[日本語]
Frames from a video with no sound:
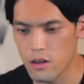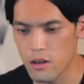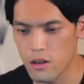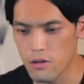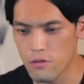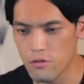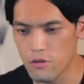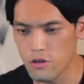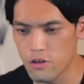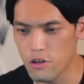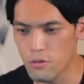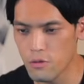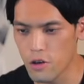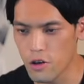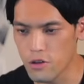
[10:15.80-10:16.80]
えー、こち
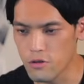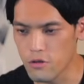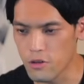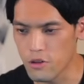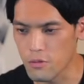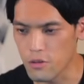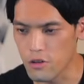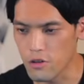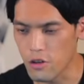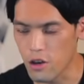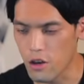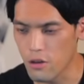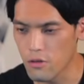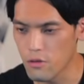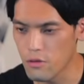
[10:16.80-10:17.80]
らも安くなってました
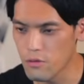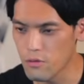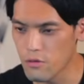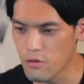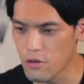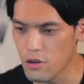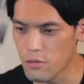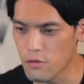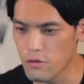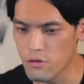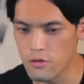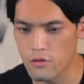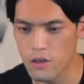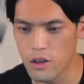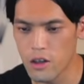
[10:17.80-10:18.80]
ねフォルダブル
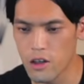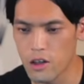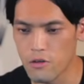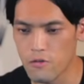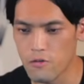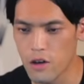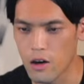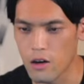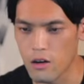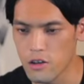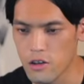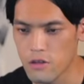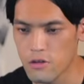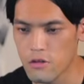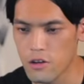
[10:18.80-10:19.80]
3 i n 1
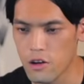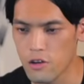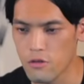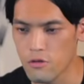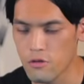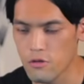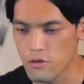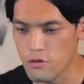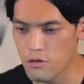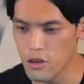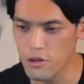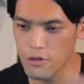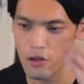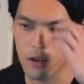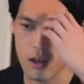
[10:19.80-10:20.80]
C2 対応の
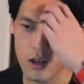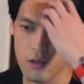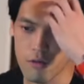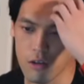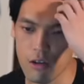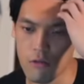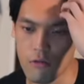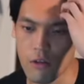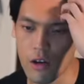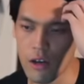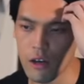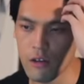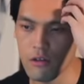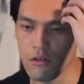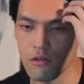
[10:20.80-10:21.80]
3-in1 の
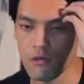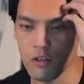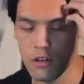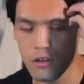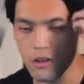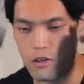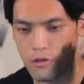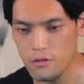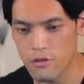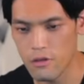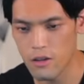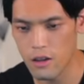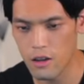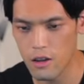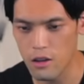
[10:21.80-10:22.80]
ワイヤレス充電ステーショ
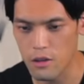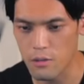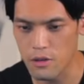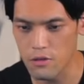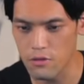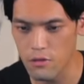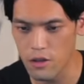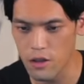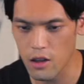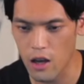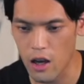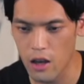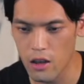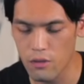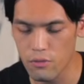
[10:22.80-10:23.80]
ンになってます。ここ
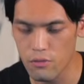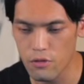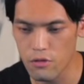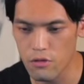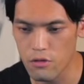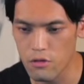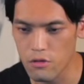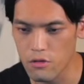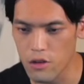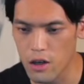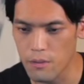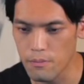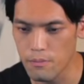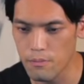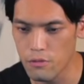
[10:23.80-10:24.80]
で iPhone
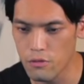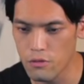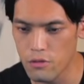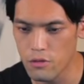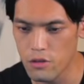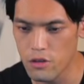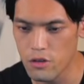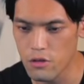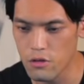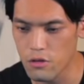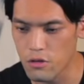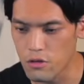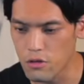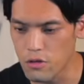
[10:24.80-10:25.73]
と Apple Watch と